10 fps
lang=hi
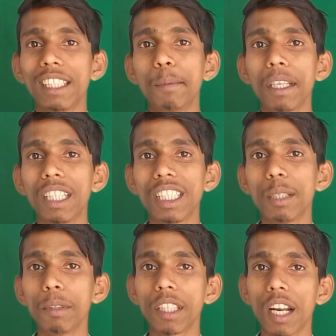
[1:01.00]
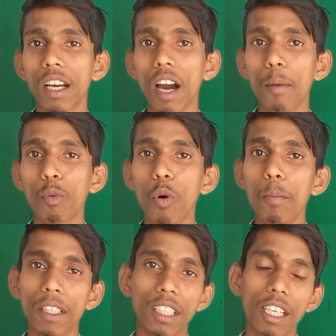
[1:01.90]
इसमें किसी भी तरह का आपको
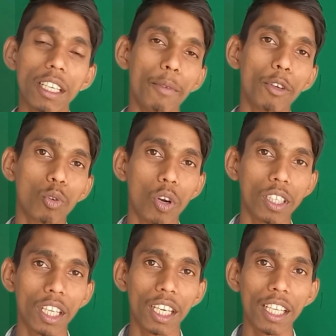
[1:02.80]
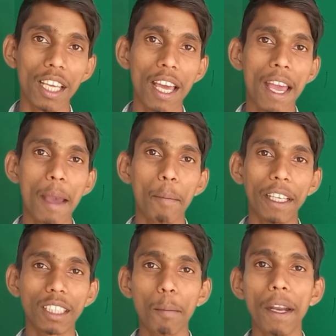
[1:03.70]
मंथली या फिर क्वार्टरली
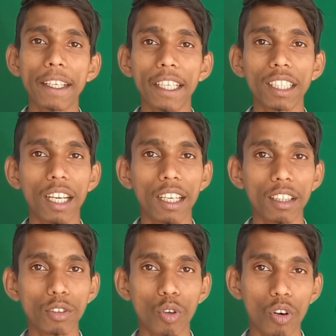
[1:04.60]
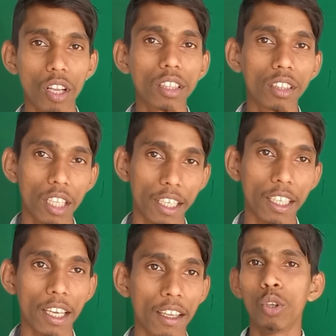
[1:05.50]
पैसे मेंटेन करने की ज़रूरत
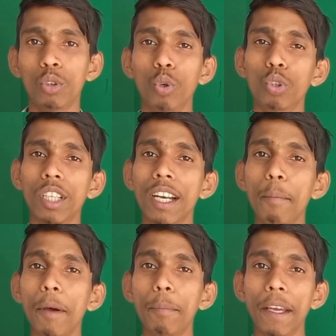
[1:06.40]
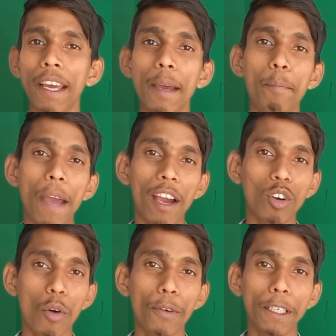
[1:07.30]
नहीं है दूसरे नंबर पे है
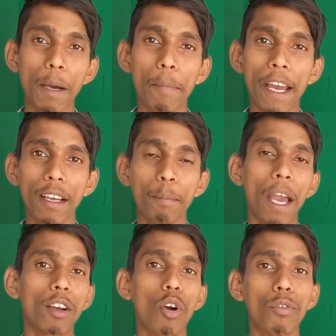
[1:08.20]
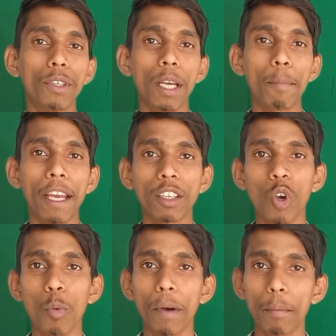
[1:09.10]
बैंक ऑफ इंडिया बैंक बैंक ऑफ इंडिया बैंक
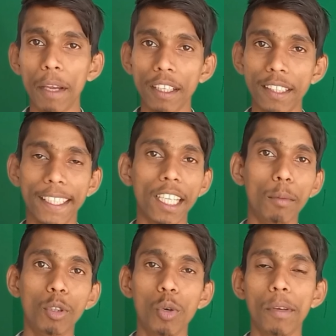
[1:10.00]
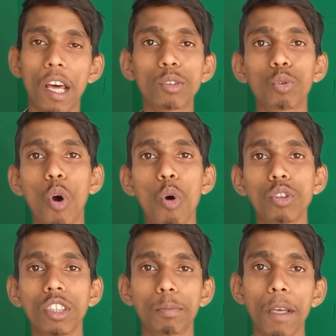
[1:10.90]
के ऊपर मैं एक डिटेल वीडियो बना चुका
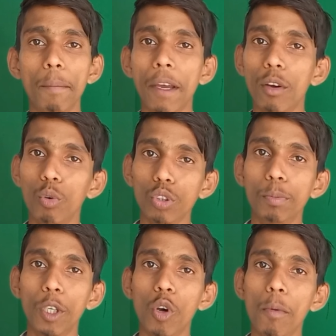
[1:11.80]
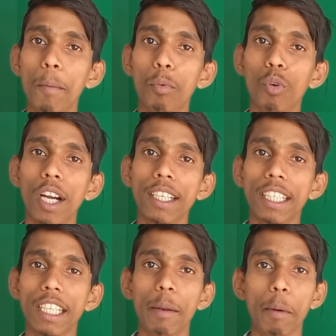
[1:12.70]
हूँ जिसमें मैं उस वीडियो में पूरा
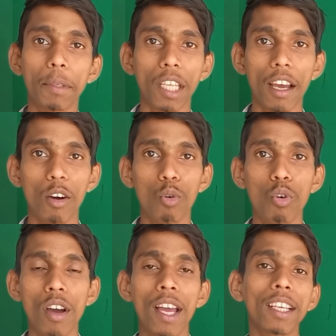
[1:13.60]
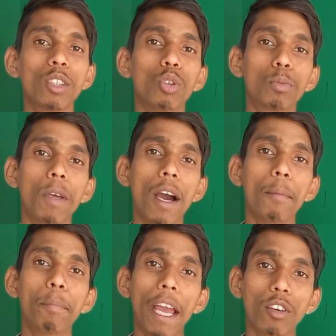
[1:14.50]
डिटेल में बताया हूँ कि उसमें
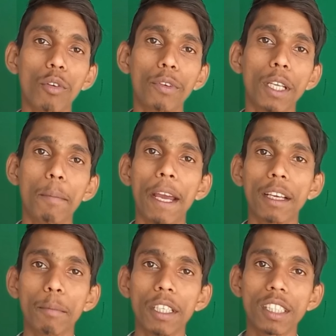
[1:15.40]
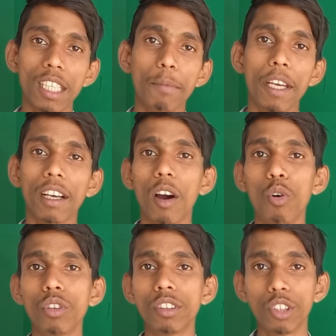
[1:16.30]
आप बैंक ऑफ इंडिया बैंक में सेविंग
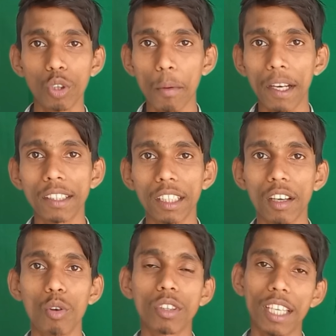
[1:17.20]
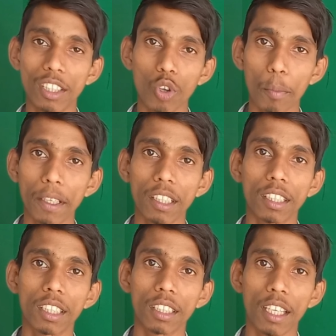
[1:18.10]
अकाउंट जीरो बैलेंस अकाउंट कैसे ओपन
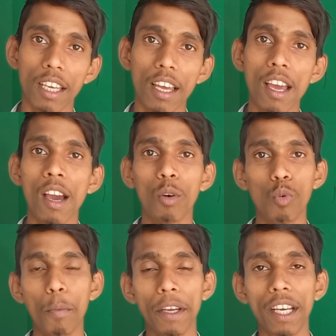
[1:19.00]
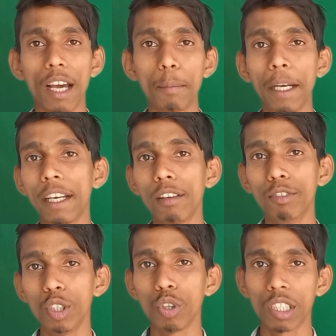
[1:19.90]
कर सकते हैं वो भी घर बैठे
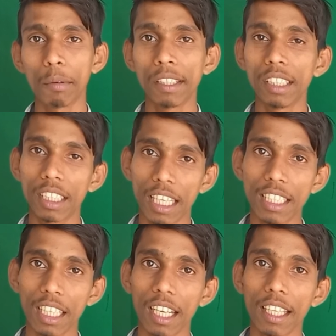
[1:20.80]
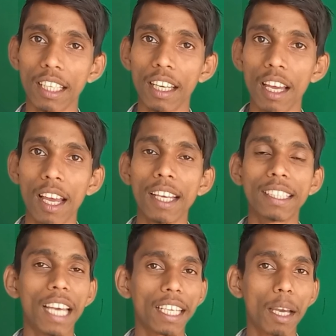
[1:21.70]
वीडियो के वैसे कैसे करेंगे
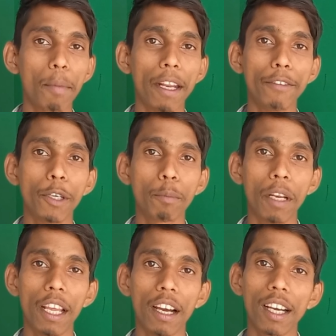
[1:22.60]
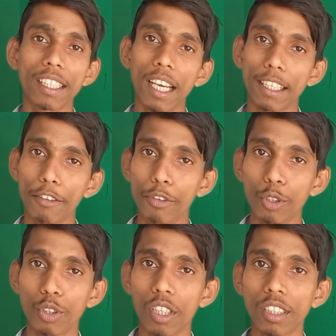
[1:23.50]
क्या क्या बेनिफिट मिलेगा क्या क्या
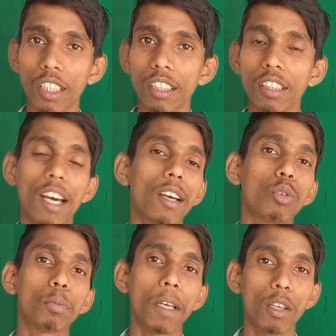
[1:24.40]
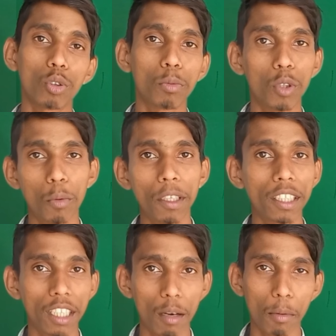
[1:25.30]
फीचर्स है सारा कुछ मैंने उस वीडियो में
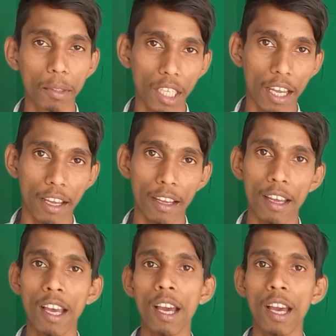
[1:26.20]
डिटेल में बताया है